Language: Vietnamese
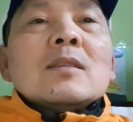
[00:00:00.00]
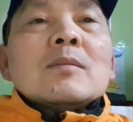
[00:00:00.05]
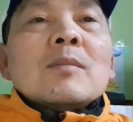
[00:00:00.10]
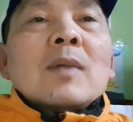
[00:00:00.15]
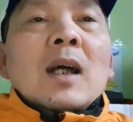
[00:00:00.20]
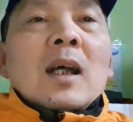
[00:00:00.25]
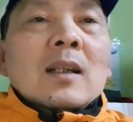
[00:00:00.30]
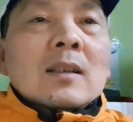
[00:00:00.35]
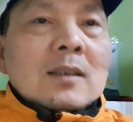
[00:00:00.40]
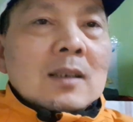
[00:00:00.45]

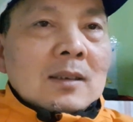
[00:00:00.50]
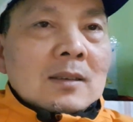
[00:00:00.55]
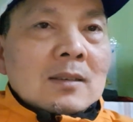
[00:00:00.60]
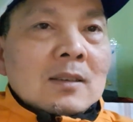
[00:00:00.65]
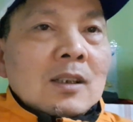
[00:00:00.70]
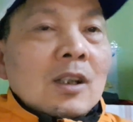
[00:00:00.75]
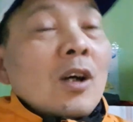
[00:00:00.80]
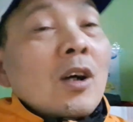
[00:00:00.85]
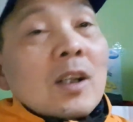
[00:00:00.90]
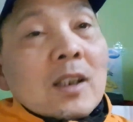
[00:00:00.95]
bạn tự
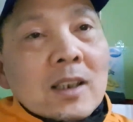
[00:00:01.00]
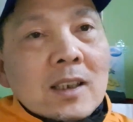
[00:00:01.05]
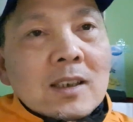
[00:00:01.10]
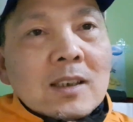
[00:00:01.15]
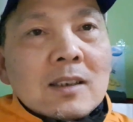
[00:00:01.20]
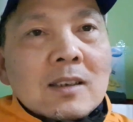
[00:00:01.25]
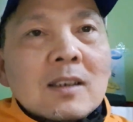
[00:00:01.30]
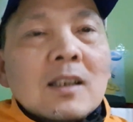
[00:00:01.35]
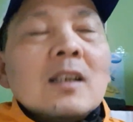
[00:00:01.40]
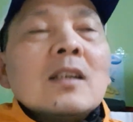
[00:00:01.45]
lo đi
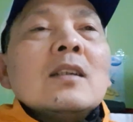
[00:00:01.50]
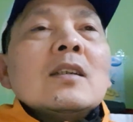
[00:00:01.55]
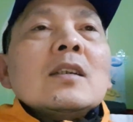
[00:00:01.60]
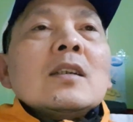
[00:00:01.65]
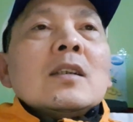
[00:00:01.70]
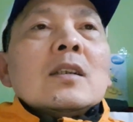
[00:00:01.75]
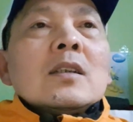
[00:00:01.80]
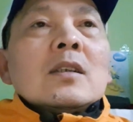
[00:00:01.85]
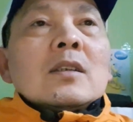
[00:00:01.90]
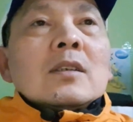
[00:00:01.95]
nha
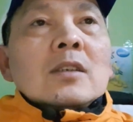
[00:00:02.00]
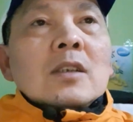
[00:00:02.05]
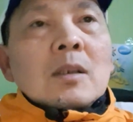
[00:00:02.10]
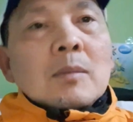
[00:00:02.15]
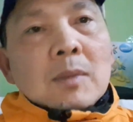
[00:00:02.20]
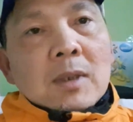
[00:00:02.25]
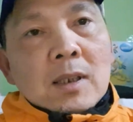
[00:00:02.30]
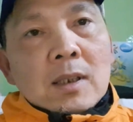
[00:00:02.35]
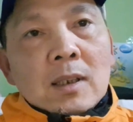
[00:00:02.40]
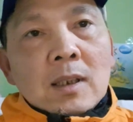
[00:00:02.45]
nhưng
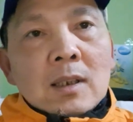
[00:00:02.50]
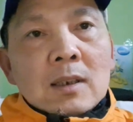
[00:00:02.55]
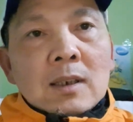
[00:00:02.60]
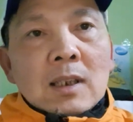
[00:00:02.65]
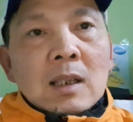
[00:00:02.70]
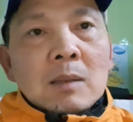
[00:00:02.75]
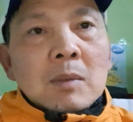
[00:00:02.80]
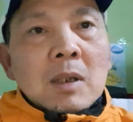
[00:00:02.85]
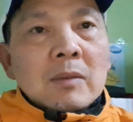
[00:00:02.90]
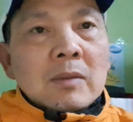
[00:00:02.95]
mà cái đơn
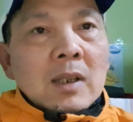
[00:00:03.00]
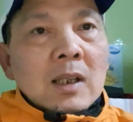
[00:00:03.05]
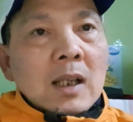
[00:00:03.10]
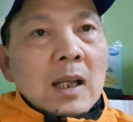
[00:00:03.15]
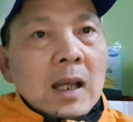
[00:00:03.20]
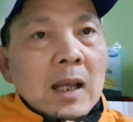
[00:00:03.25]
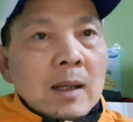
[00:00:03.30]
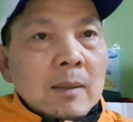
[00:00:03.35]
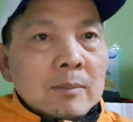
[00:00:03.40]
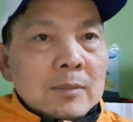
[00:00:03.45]
này bạn phải
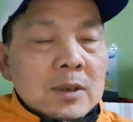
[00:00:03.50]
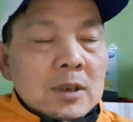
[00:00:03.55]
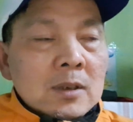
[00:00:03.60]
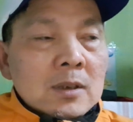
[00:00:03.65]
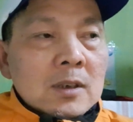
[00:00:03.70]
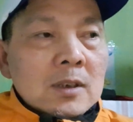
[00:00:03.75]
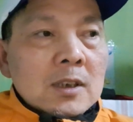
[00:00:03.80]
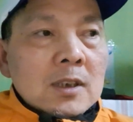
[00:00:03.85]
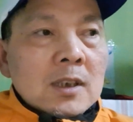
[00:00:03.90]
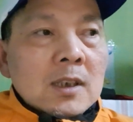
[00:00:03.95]
làm
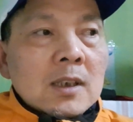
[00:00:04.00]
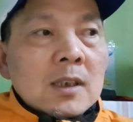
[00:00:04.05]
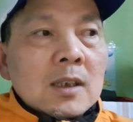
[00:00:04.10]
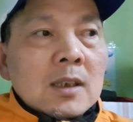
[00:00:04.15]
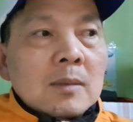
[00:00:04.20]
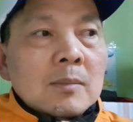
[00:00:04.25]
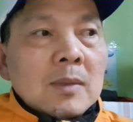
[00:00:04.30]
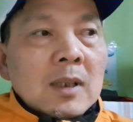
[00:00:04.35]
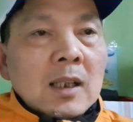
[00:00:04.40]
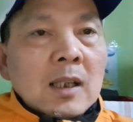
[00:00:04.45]
trước
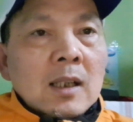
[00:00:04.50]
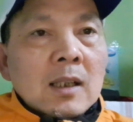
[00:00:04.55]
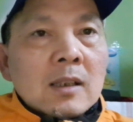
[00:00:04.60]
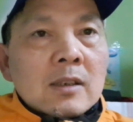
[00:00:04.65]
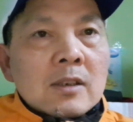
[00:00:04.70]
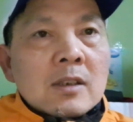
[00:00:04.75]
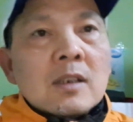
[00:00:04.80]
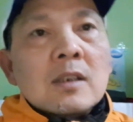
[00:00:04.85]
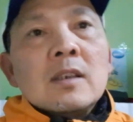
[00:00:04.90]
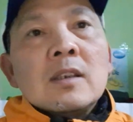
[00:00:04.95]
khi mà
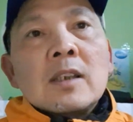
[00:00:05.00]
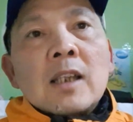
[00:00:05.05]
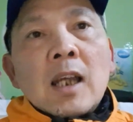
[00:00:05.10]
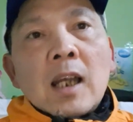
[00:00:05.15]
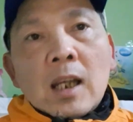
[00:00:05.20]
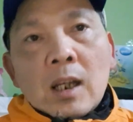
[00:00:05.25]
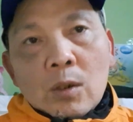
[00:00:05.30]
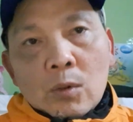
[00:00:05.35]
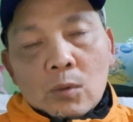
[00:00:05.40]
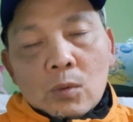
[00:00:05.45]
sinh
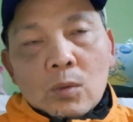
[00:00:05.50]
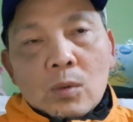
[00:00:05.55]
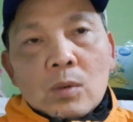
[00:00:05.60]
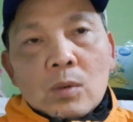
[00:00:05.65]
cháu